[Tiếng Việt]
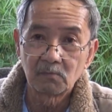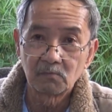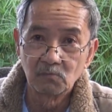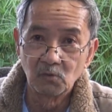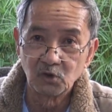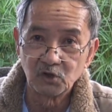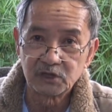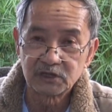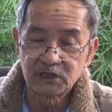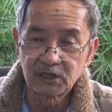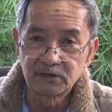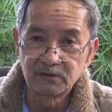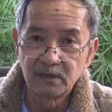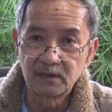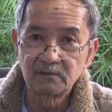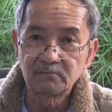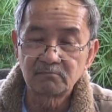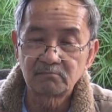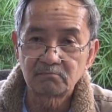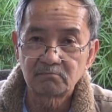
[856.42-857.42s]
bùi chí
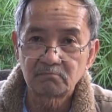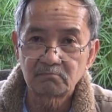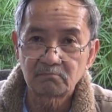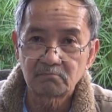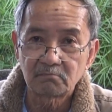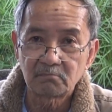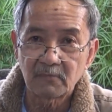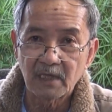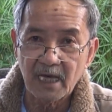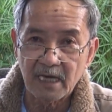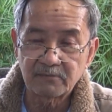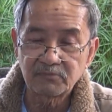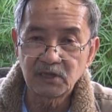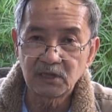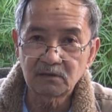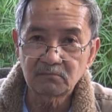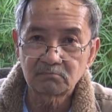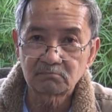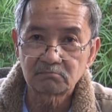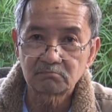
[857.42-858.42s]
vinh đã
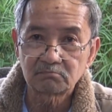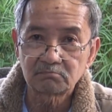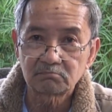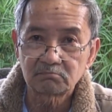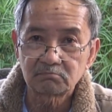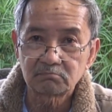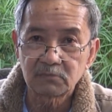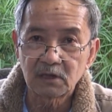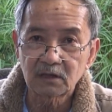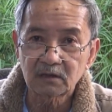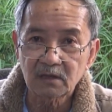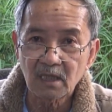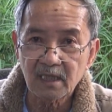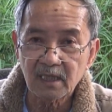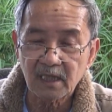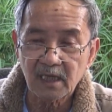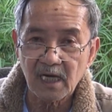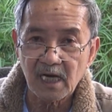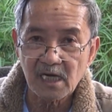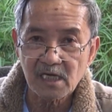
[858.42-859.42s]
giết với tất
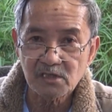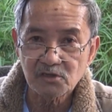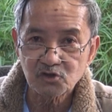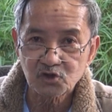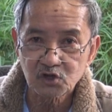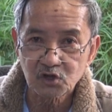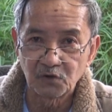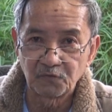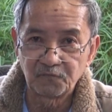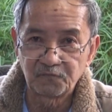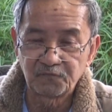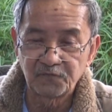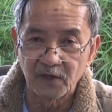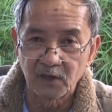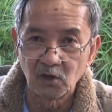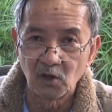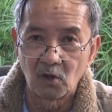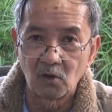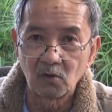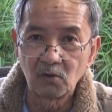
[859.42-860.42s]
cả sự
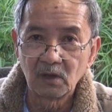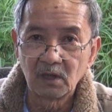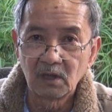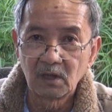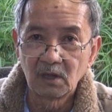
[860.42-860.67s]
phẫn nộ